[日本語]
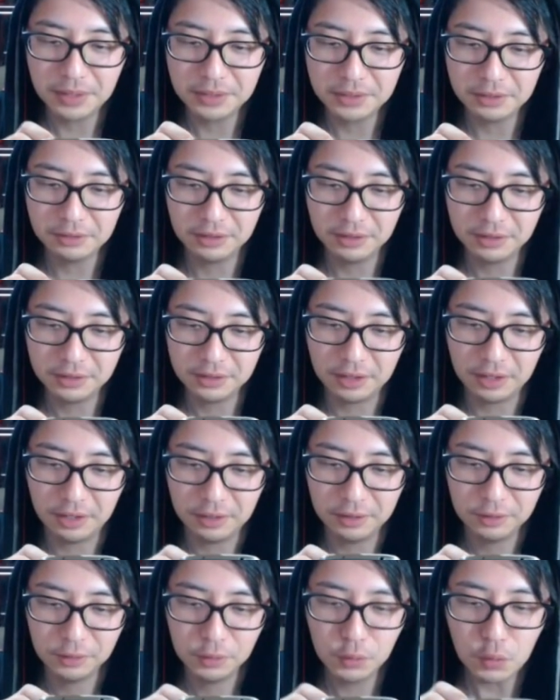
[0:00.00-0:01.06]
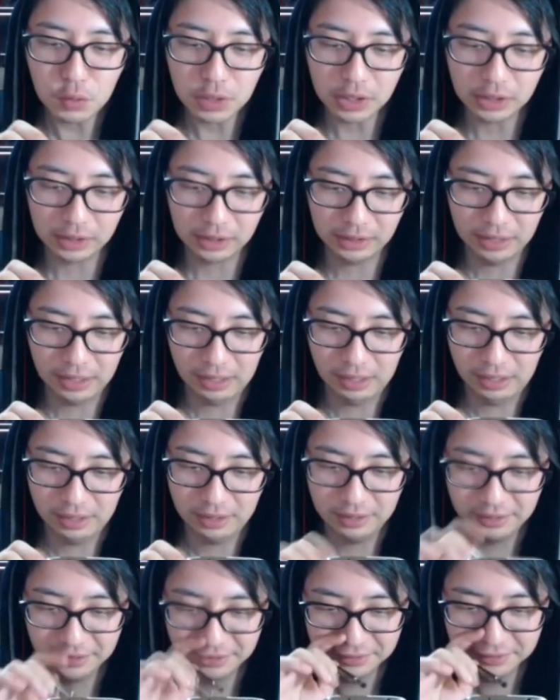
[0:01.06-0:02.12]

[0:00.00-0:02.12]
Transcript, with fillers: パーティーはなんか豪華だな。